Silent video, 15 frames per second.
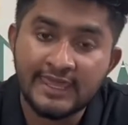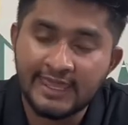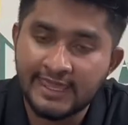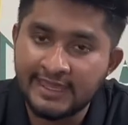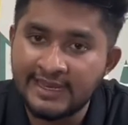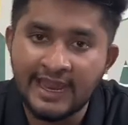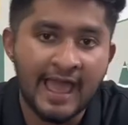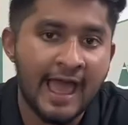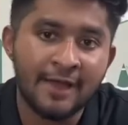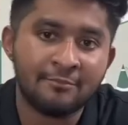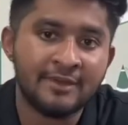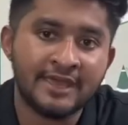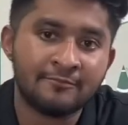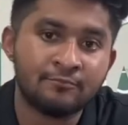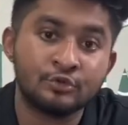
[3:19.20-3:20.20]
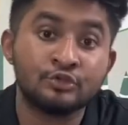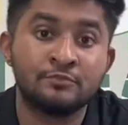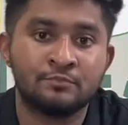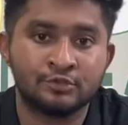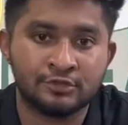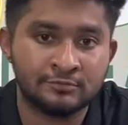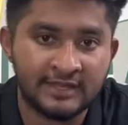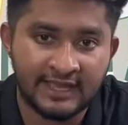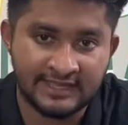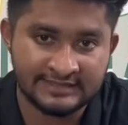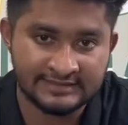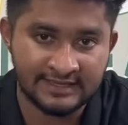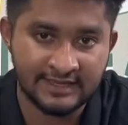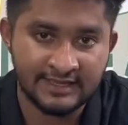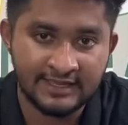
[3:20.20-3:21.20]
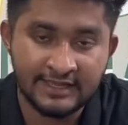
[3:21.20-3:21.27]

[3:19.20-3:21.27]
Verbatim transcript: এইলা আবেগ প্রথম প্রথম দেখান যায়